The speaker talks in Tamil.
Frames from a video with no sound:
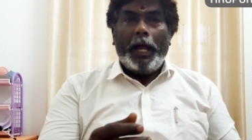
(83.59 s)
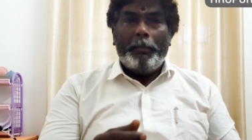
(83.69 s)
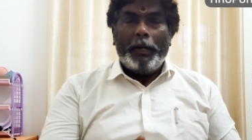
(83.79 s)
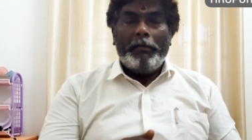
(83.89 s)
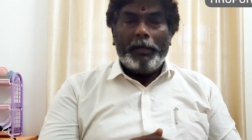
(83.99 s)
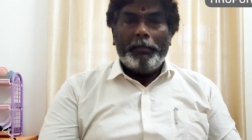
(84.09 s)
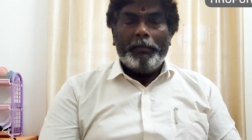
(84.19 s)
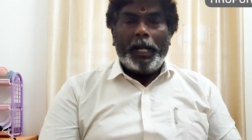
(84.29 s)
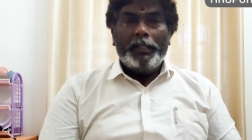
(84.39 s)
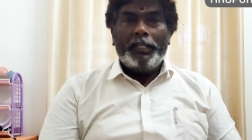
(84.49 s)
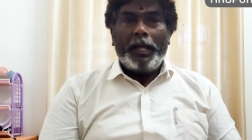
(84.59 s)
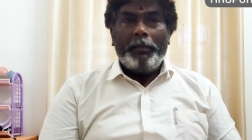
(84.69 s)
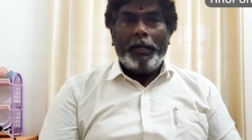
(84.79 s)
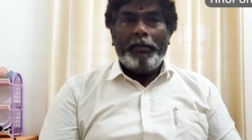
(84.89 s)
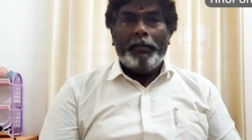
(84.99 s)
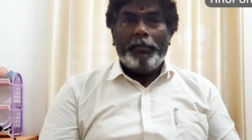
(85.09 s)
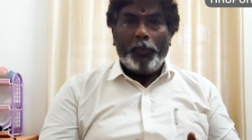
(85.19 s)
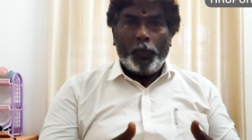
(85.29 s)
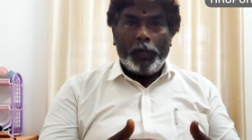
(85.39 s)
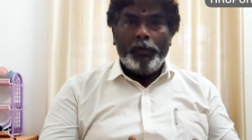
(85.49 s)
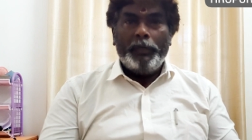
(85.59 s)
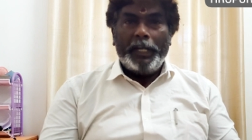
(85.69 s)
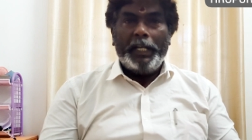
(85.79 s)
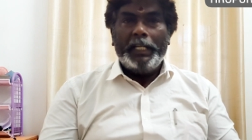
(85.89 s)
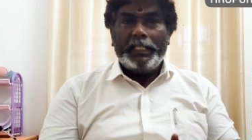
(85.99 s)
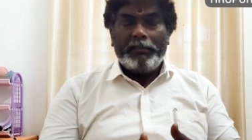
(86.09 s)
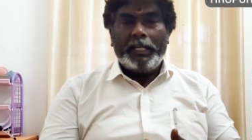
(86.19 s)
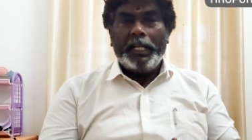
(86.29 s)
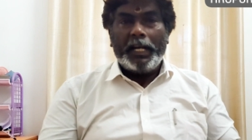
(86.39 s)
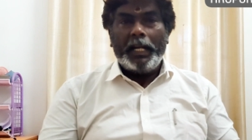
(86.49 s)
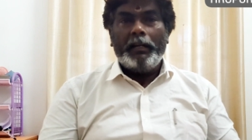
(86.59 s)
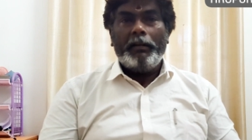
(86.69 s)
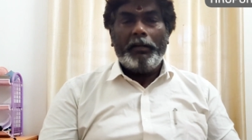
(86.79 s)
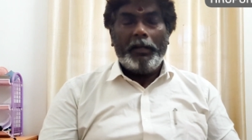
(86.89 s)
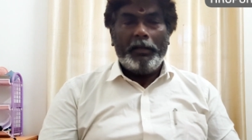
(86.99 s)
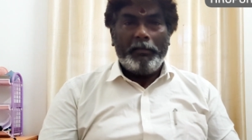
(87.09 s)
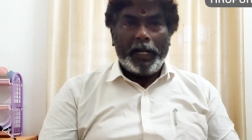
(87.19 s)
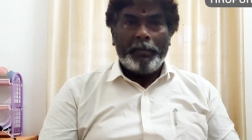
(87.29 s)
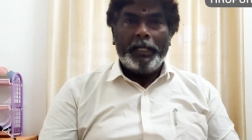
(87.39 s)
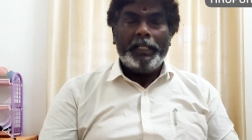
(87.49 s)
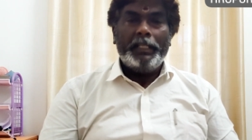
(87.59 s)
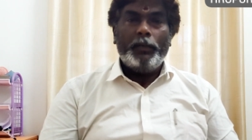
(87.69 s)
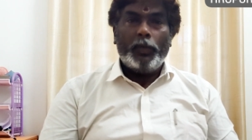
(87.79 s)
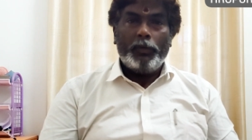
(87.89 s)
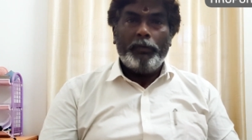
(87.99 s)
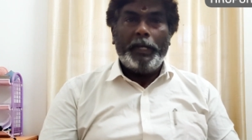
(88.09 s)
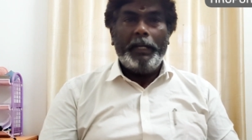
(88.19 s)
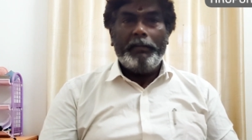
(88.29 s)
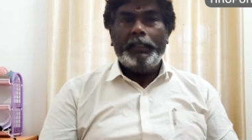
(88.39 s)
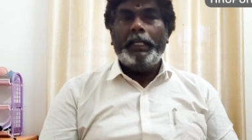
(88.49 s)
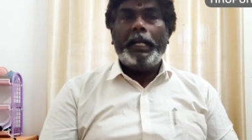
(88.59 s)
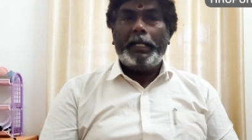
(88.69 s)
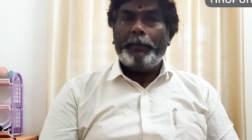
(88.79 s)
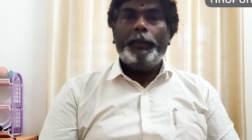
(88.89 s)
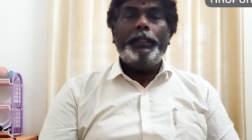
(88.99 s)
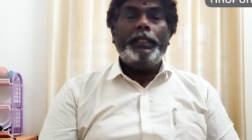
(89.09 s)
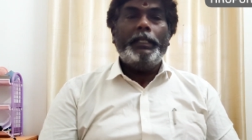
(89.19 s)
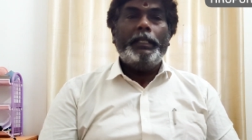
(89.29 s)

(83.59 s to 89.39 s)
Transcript: அம்மாவிடம் அனுசை அம்மாவிடம் உணவு வேண்டி சிவனடியர்களால் வேடமணிந்து உணவு வேண்டி வந்து கேட்டபோது